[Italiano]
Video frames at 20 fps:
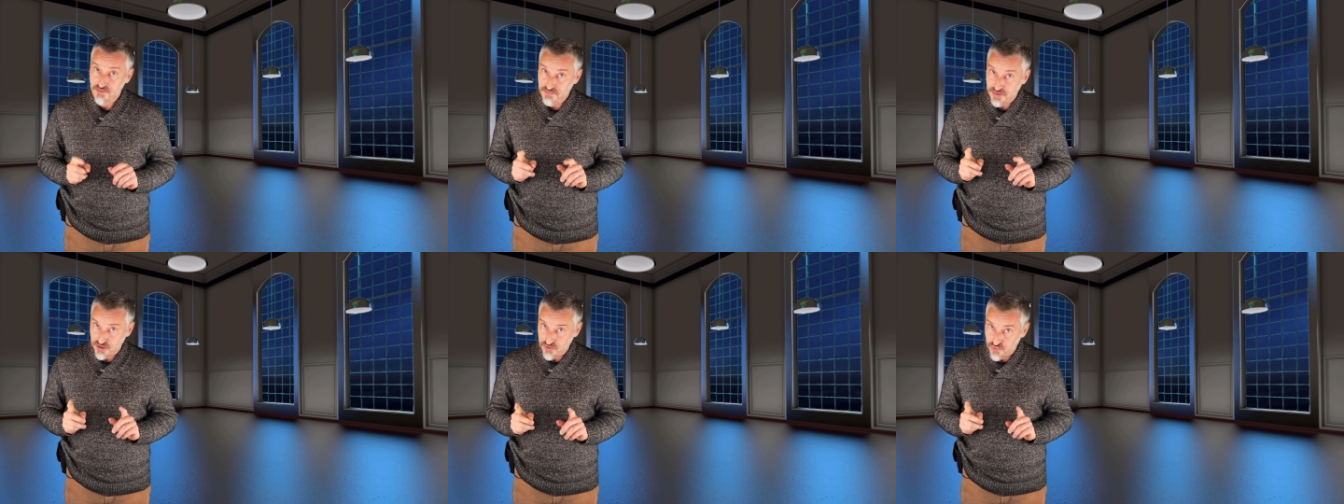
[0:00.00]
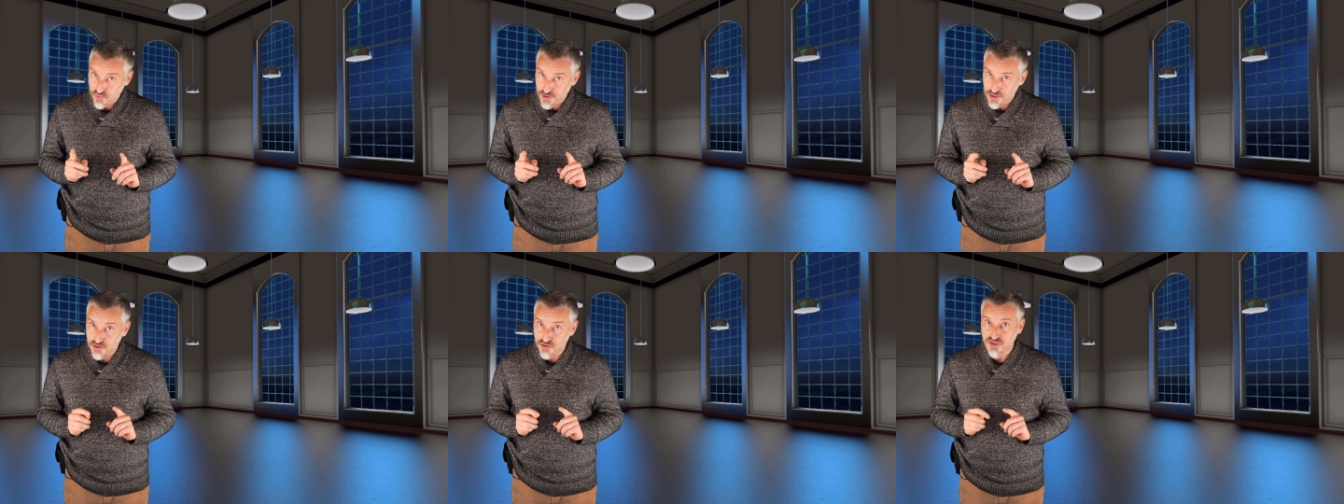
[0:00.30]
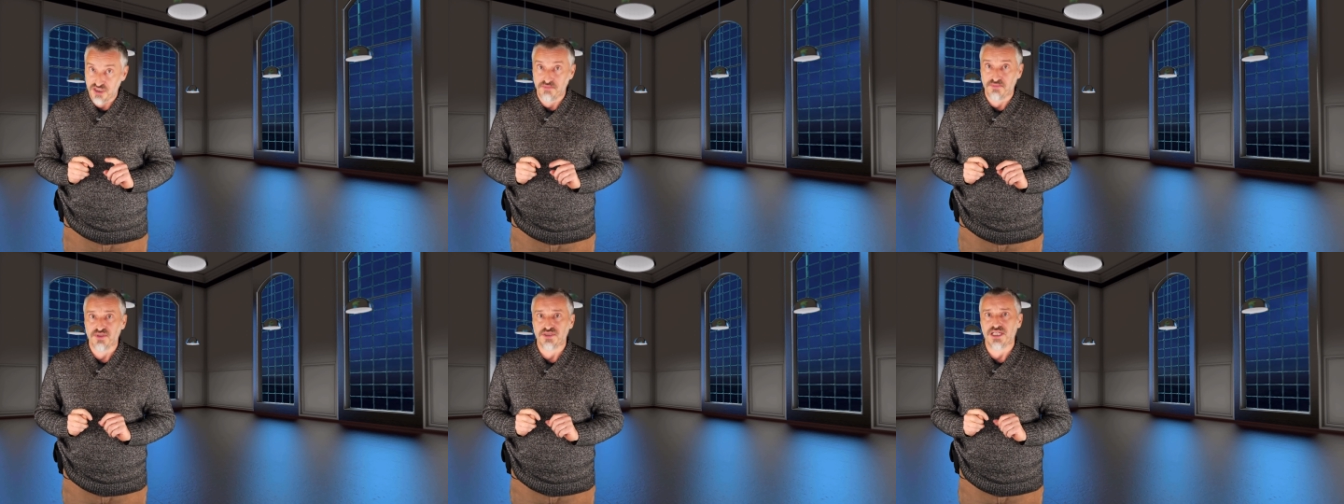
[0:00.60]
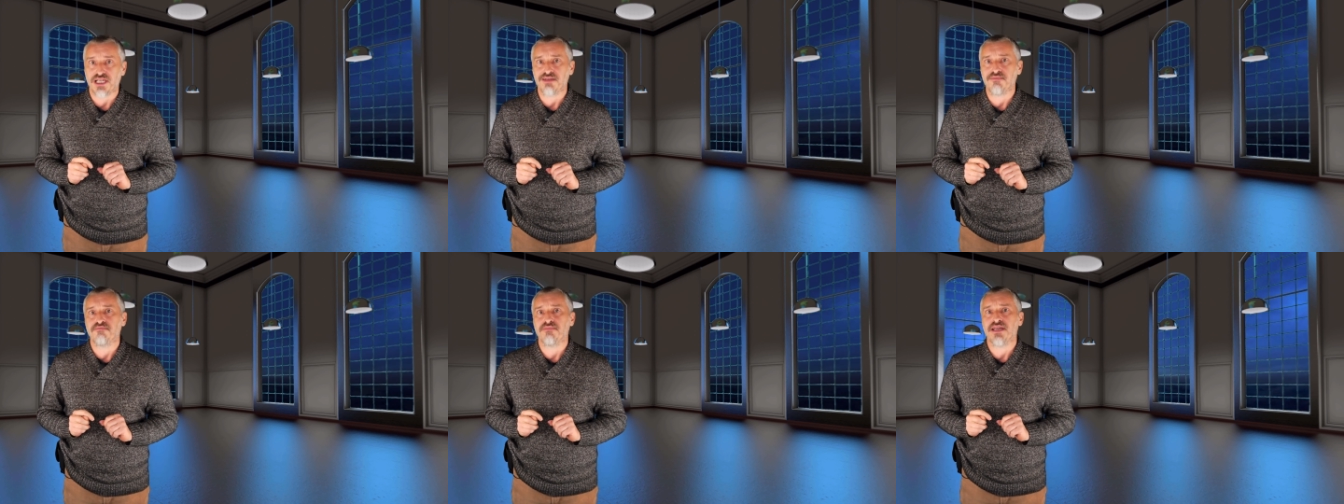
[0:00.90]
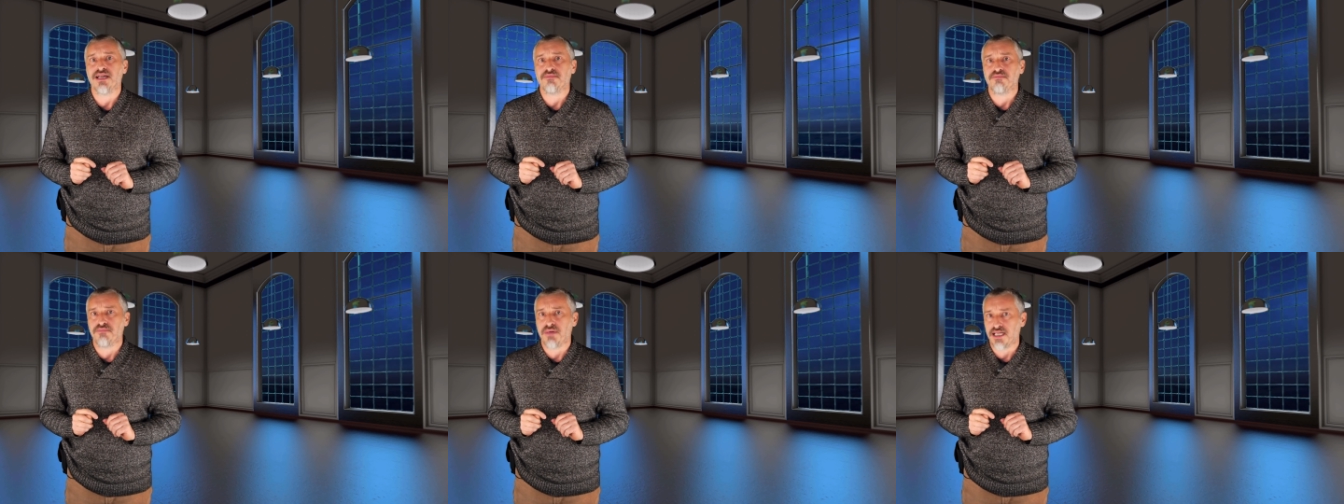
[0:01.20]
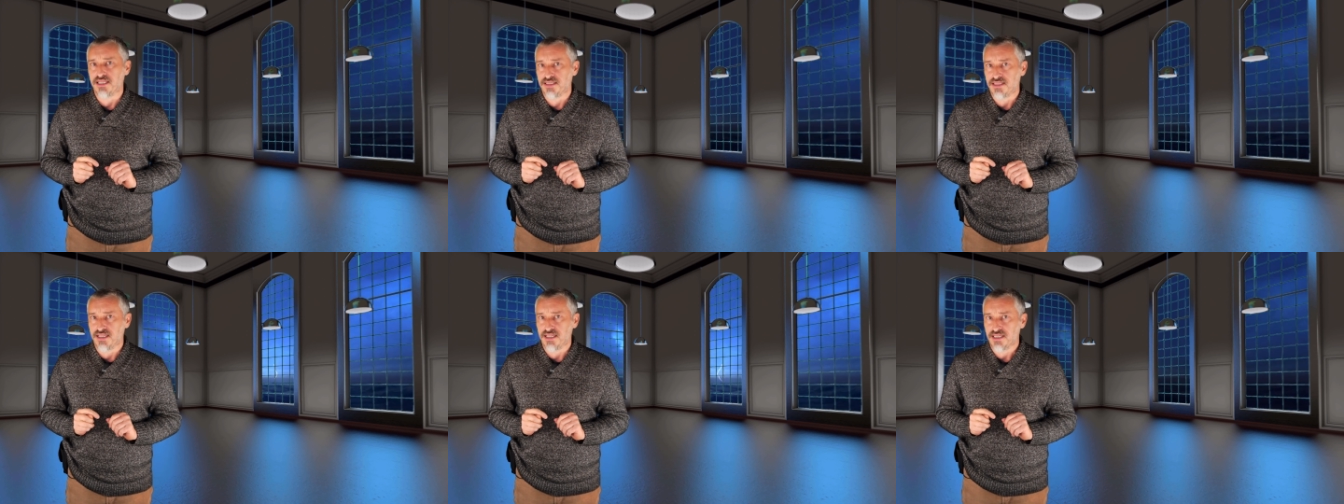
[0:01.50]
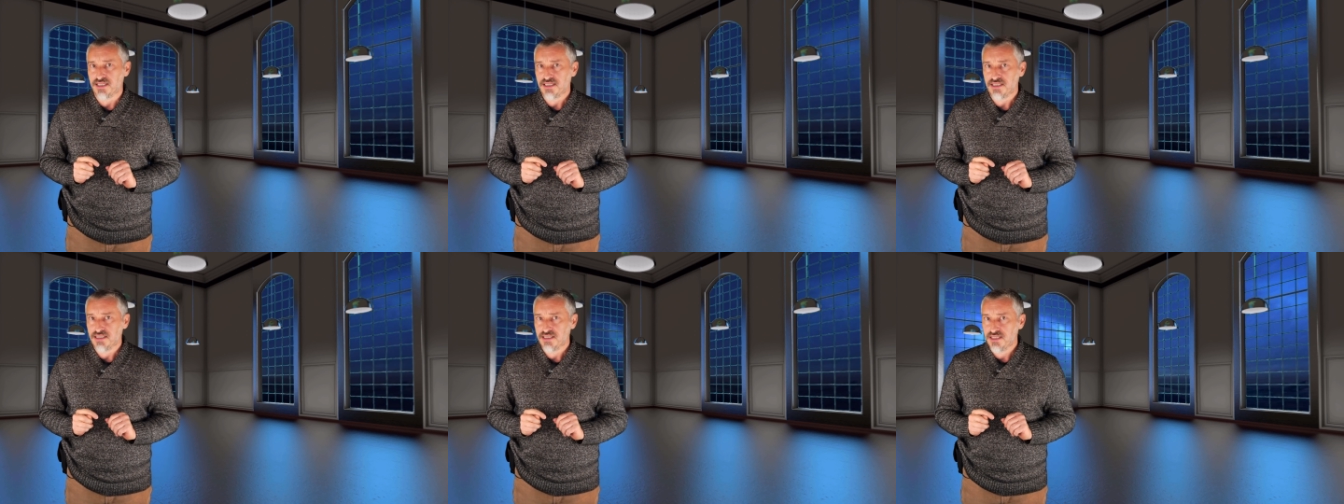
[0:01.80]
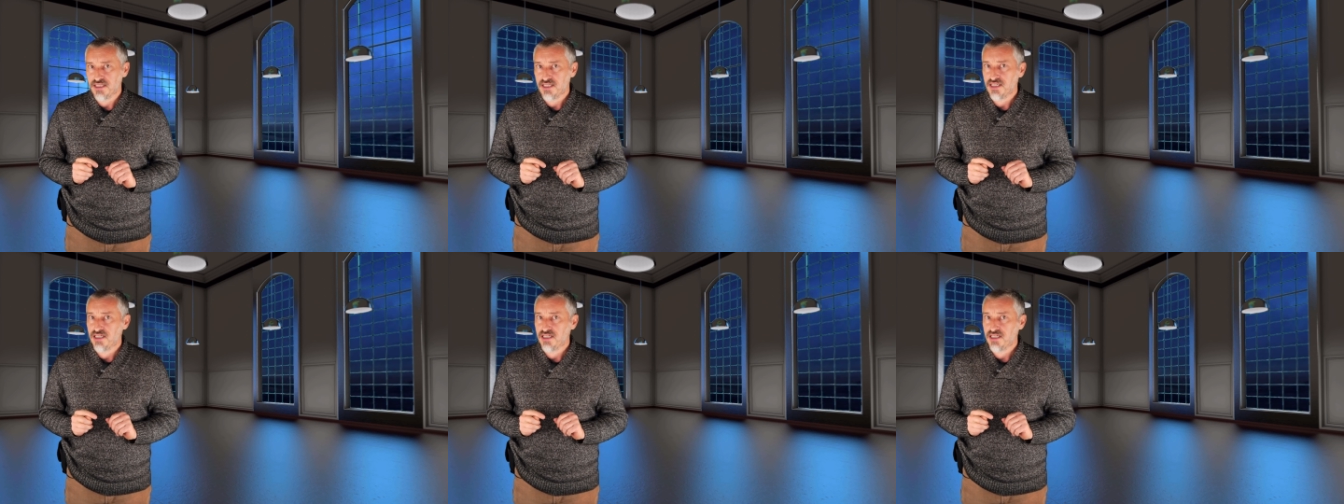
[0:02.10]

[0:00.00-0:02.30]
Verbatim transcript: per cui lo si potrebbe abbattere